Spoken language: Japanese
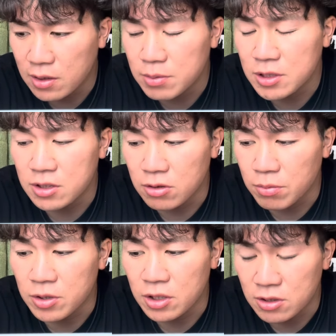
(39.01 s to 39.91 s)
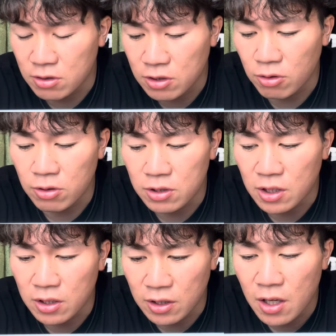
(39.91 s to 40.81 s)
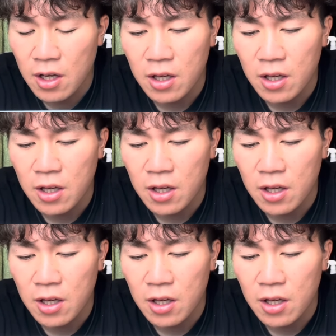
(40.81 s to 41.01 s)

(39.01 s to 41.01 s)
厳しいと思うんですよね、鳥取県ね。